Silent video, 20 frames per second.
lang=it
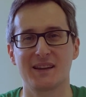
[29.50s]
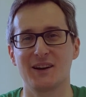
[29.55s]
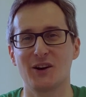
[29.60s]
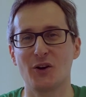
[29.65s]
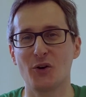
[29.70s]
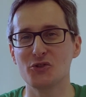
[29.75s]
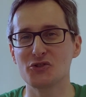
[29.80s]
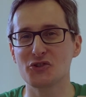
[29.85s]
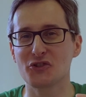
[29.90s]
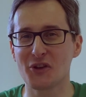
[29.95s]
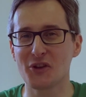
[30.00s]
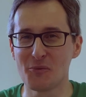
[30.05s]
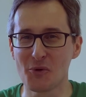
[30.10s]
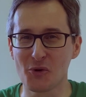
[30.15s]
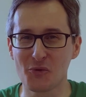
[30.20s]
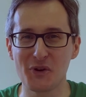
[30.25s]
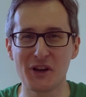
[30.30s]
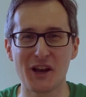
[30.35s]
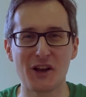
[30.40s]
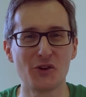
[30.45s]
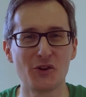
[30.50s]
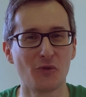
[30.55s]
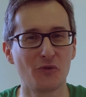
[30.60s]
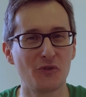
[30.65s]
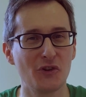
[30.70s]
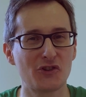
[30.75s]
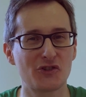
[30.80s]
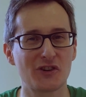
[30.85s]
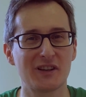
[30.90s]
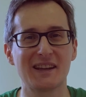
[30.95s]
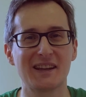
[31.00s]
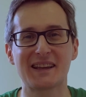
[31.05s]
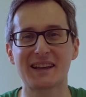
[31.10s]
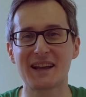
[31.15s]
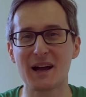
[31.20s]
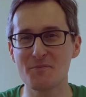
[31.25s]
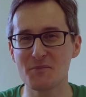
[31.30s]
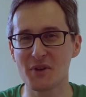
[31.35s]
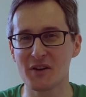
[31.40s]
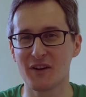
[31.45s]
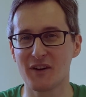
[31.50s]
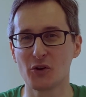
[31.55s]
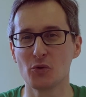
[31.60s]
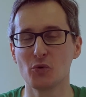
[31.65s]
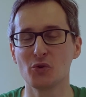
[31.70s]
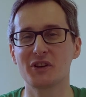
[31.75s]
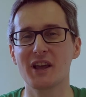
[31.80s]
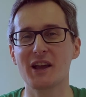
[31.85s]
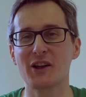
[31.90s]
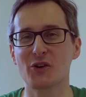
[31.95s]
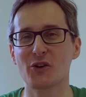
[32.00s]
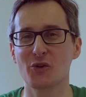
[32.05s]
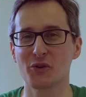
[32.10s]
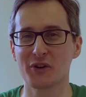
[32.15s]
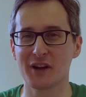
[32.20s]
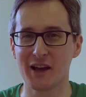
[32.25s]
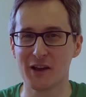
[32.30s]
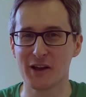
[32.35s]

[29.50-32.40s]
Oggi siamo qui negli uffici di Cambia Valute con